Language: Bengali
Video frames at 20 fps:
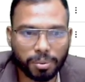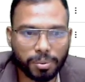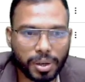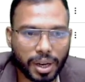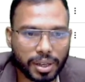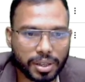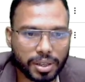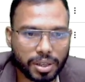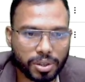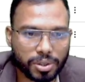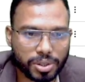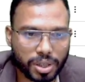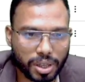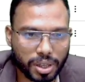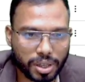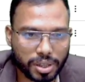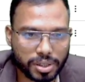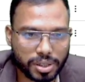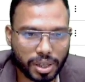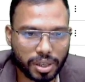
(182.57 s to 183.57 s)
হবে আঠারো
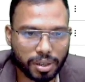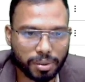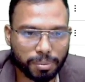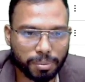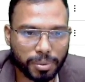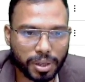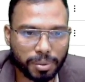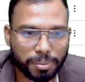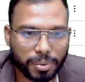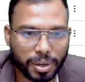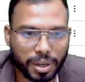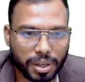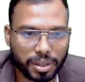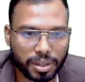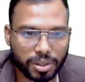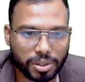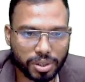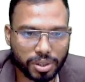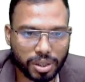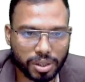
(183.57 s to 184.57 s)
সালে চার নাম্বার আমরা
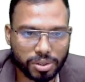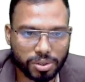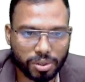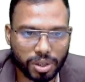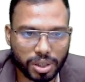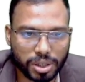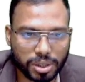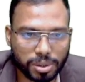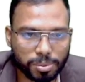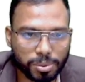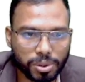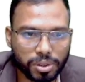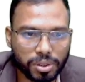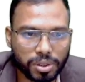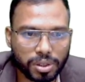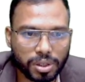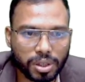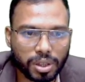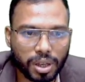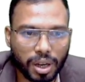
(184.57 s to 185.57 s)
আঠারো সালে চলে আসবো
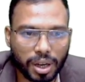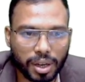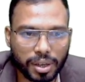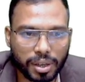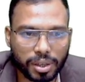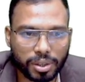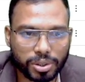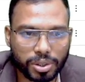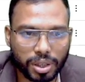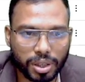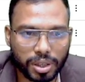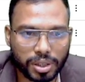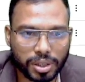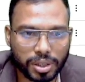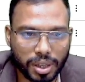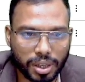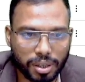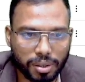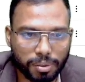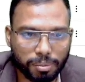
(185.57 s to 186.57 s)
আঠারো সালে
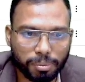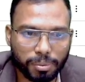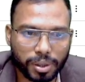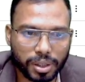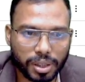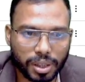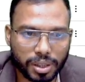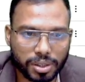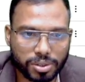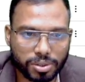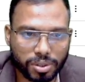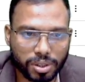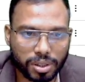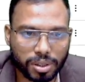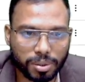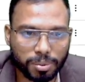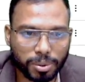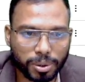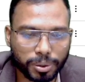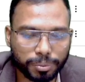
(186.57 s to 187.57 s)
চার নম্বরে টাচ করে দিব